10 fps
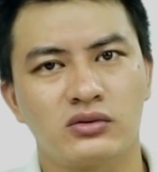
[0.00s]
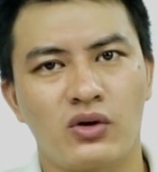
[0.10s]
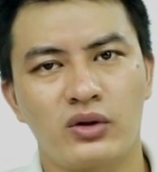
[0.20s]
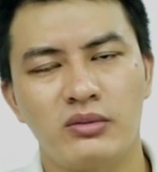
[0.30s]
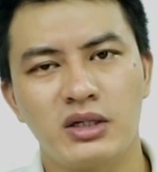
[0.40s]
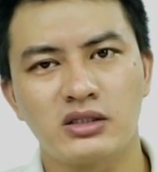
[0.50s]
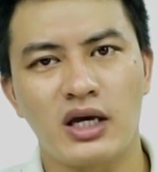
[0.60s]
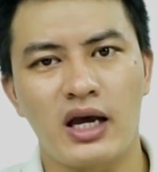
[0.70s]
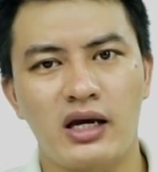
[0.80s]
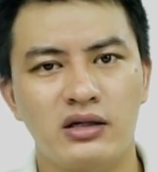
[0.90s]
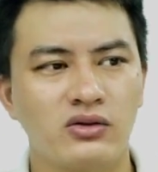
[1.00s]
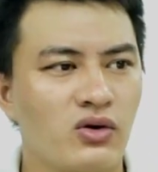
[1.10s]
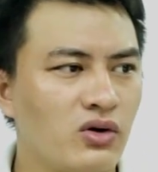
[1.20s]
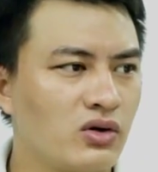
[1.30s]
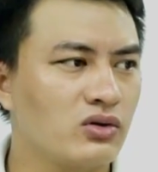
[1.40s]
có cái mức giá
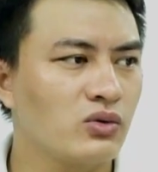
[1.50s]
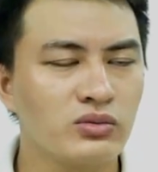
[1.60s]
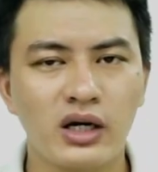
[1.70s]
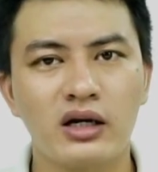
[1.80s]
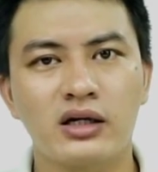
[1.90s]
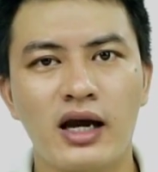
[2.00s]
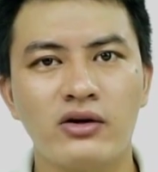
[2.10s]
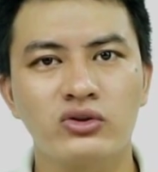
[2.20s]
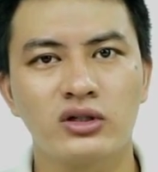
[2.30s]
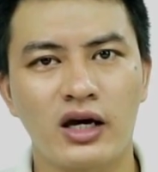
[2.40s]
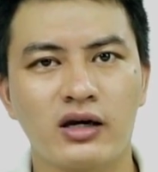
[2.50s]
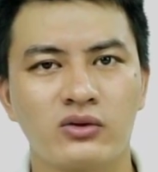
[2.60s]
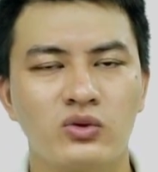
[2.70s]
nó cũng khá là cao như thế này,